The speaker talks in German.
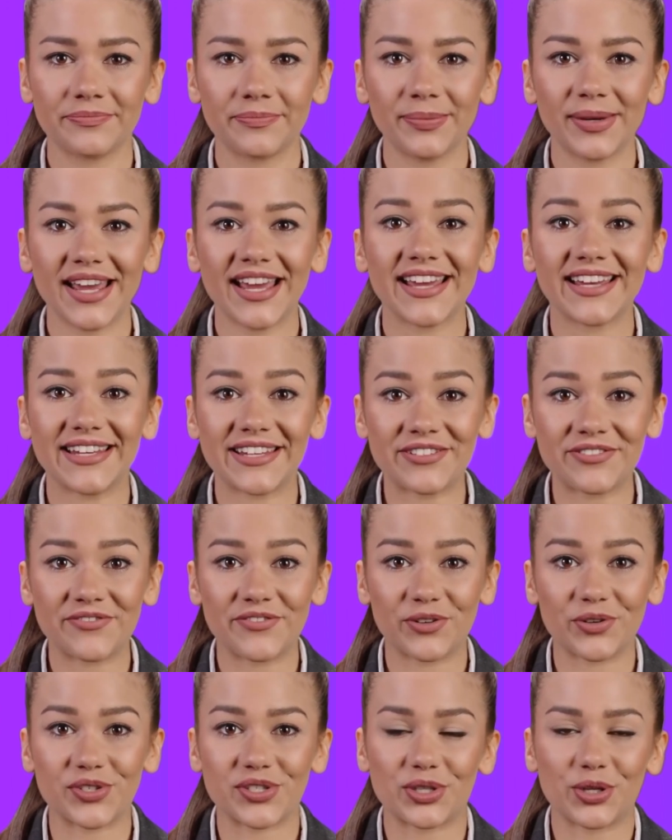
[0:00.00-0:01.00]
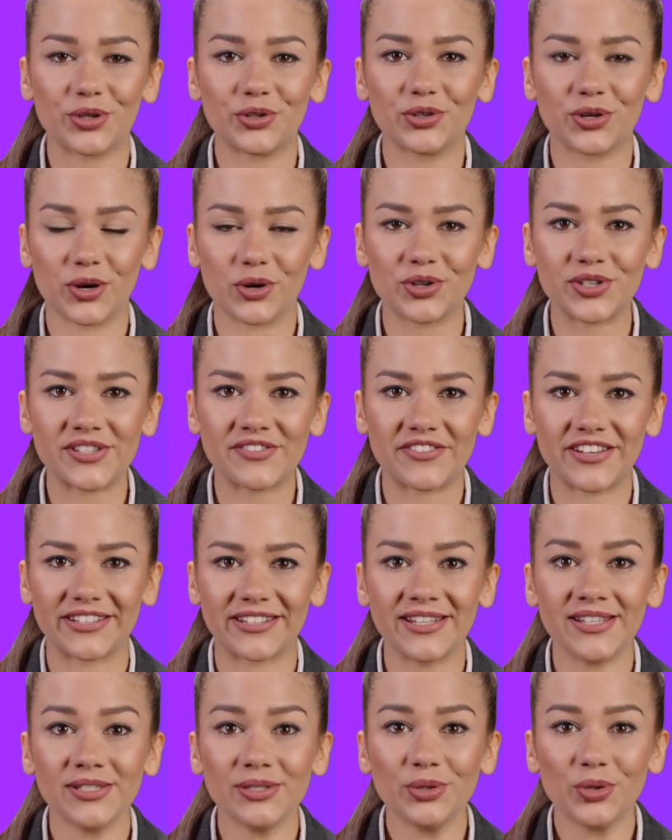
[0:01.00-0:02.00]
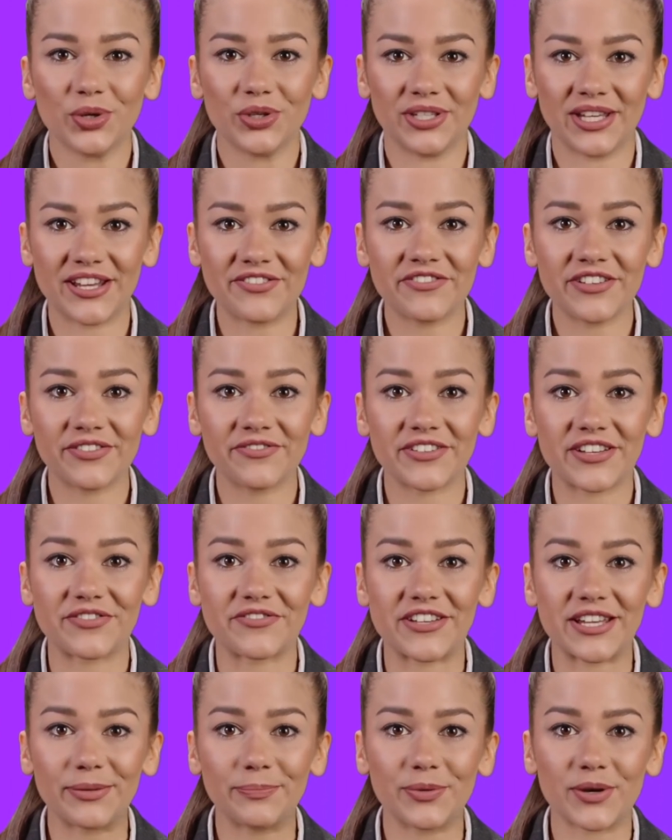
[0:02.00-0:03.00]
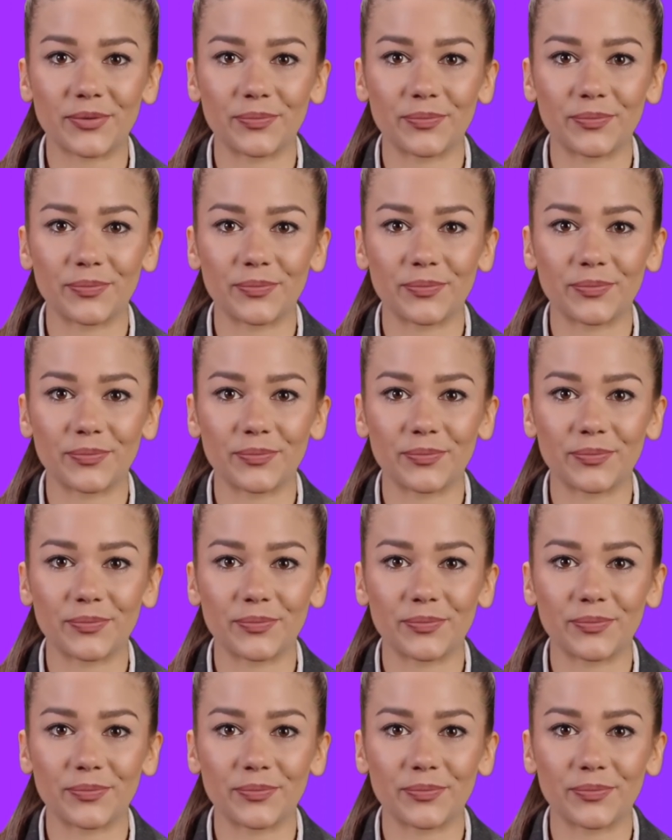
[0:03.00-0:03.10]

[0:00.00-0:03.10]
Mehr Infos und Talks findest du unter www.omkb.de.